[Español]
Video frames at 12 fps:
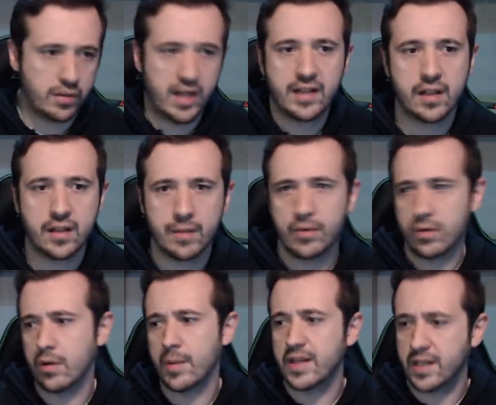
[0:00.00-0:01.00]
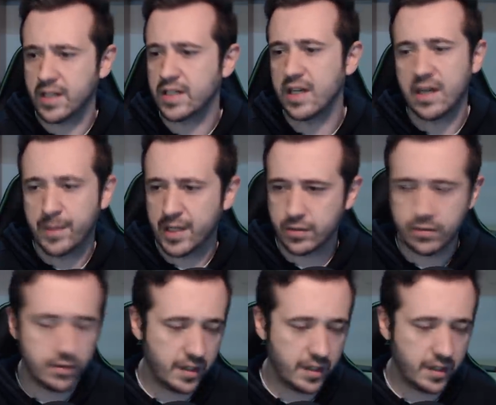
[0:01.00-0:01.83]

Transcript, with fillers: él te dice, pues no me interesa, paso.